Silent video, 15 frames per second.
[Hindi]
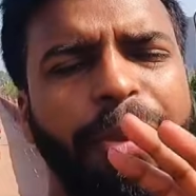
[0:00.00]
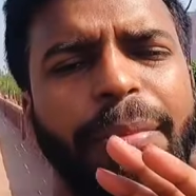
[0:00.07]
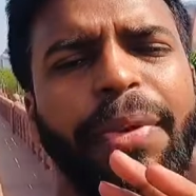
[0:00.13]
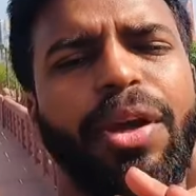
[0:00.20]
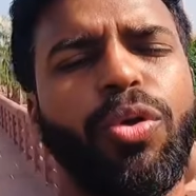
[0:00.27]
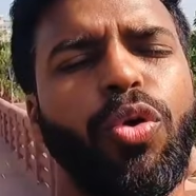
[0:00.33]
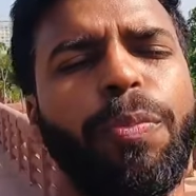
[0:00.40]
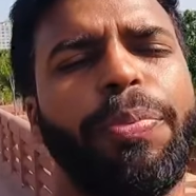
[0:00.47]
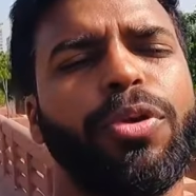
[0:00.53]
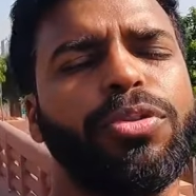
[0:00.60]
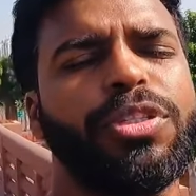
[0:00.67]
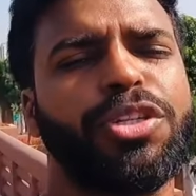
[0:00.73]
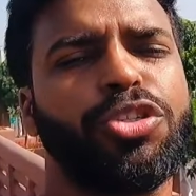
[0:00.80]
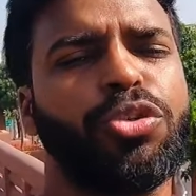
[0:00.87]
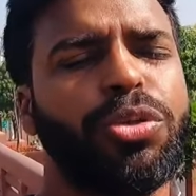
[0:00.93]
अभी मैं
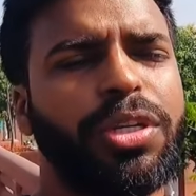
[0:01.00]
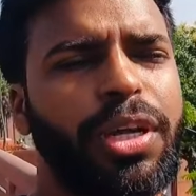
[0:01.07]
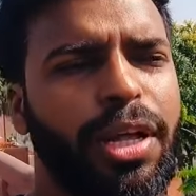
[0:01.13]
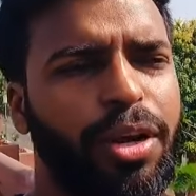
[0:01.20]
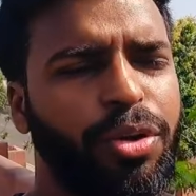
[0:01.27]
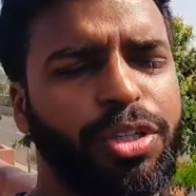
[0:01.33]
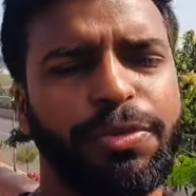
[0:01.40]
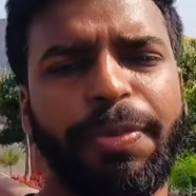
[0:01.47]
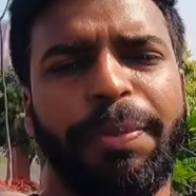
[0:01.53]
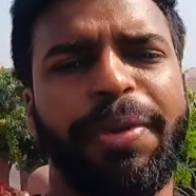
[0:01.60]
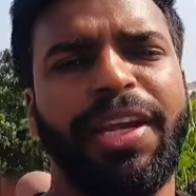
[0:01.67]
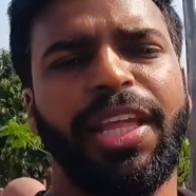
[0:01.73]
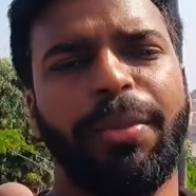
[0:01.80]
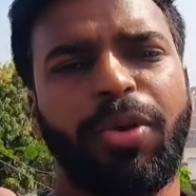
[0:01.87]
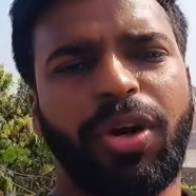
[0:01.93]
गोप्रो से शूट कर रहा हूँ इसमें
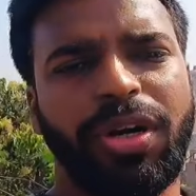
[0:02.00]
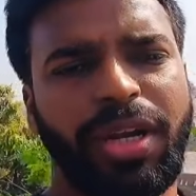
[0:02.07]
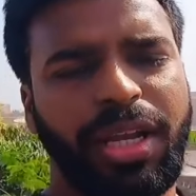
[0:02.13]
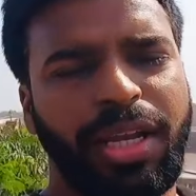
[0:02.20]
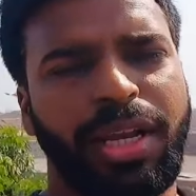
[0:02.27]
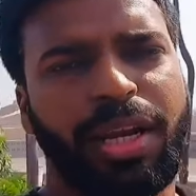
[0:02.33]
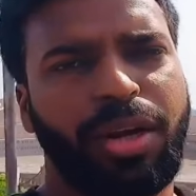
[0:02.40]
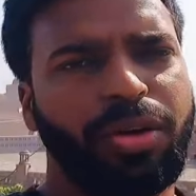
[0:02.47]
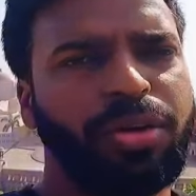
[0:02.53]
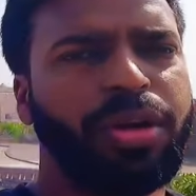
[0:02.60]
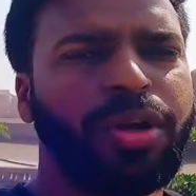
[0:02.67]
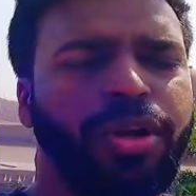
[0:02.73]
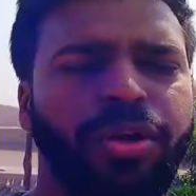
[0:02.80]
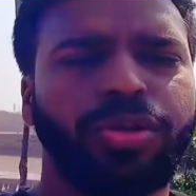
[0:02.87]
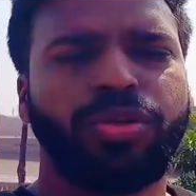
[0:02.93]
मीडिया मॉड नहीं लगाऊँ
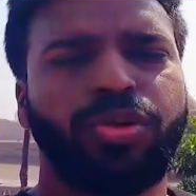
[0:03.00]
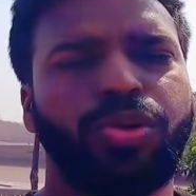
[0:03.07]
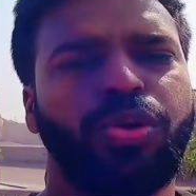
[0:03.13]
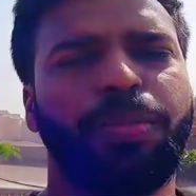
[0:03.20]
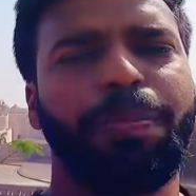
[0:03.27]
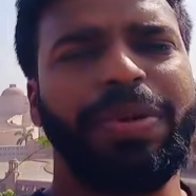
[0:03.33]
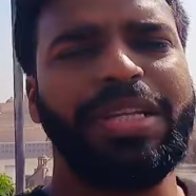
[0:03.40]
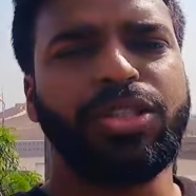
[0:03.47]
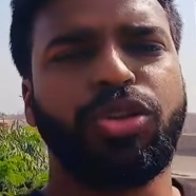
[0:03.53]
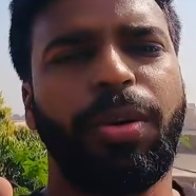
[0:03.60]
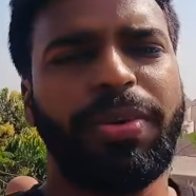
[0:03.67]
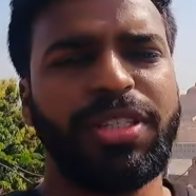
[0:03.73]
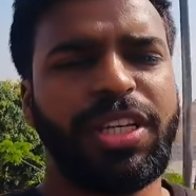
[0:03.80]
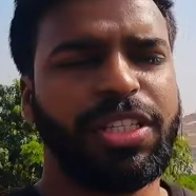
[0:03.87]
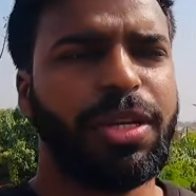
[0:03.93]
तो प्लीज़
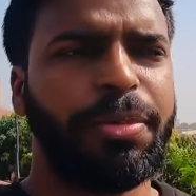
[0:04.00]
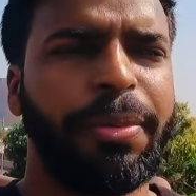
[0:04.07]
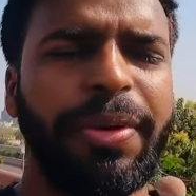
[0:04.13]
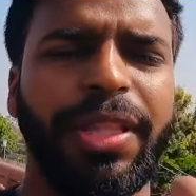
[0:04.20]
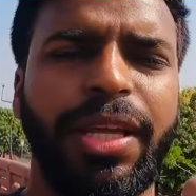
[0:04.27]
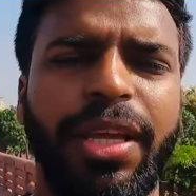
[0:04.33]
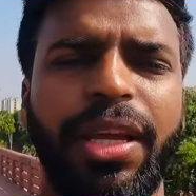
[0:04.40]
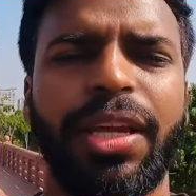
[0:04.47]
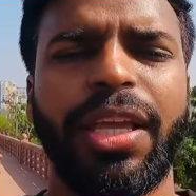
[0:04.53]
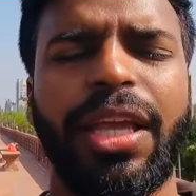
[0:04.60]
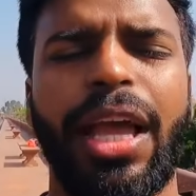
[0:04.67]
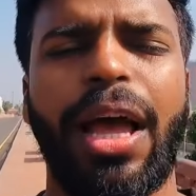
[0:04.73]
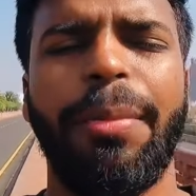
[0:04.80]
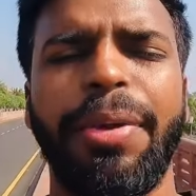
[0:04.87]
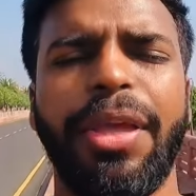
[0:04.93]
कमेंट सेक्शन में बताइएगा कि